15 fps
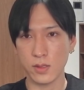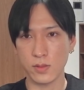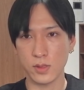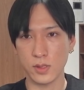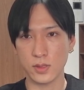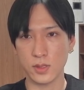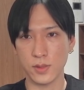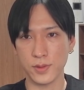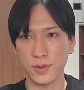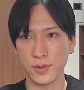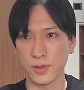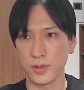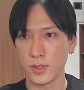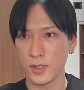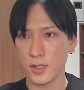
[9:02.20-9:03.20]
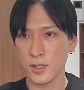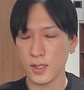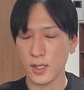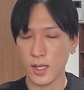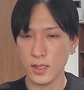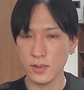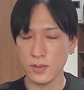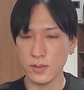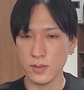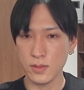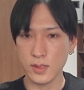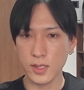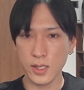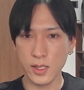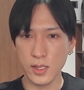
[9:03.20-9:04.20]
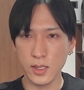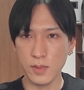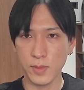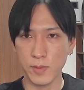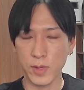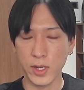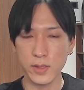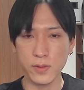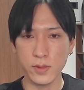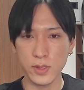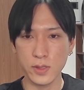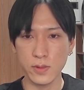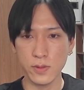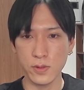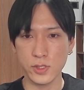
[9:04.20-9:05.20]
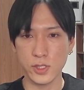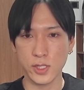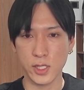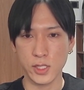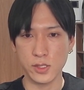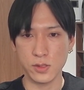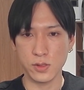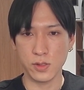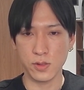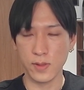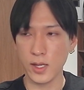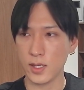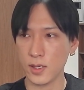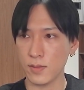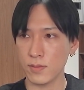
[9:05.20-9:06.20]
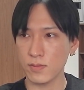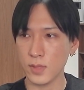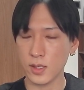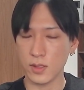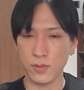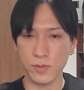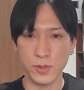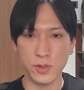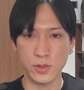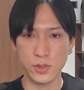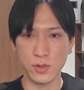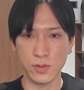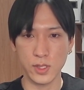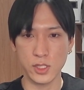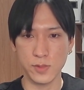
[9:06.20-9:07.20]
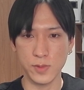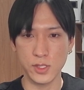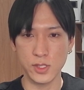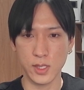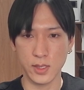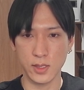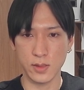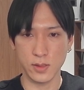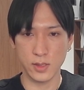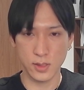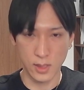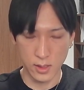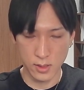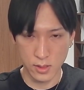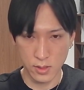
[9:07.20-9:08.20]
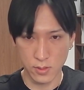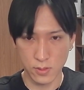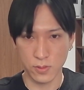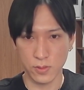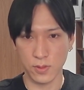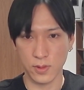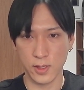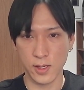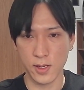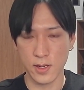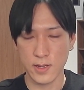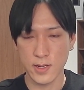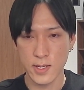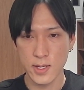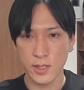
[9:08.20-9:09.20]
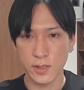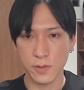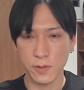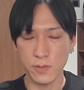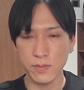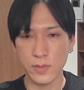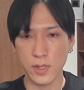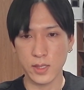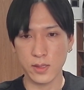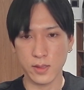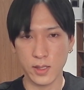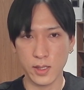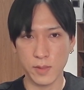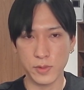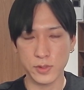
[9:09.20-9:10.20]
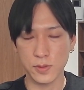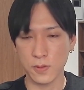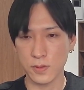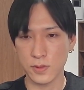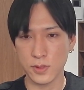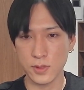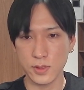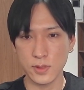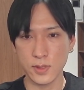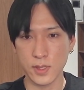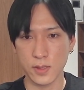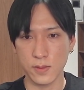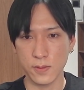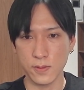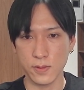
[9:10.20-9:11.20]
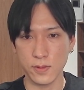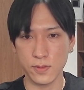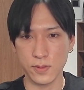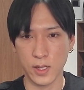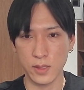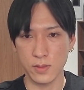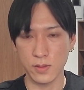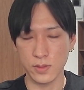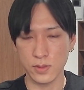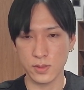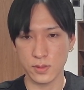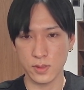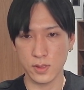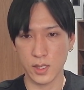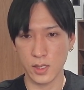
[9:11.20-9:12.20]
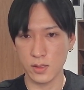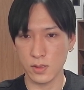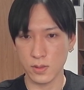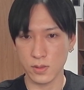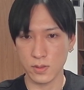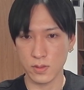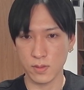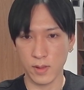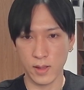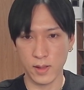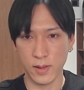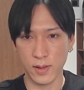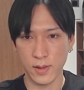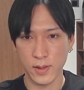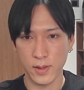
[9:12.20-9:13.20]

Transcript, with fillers: んですけど、半導体、まあ、マイクロンテクノロジーがね、ちょっと弱い、まあ、あの見通しをね、示したきたっていうところで、今晩ね、やっぱソックス指数がどういう反応するかっていうところは、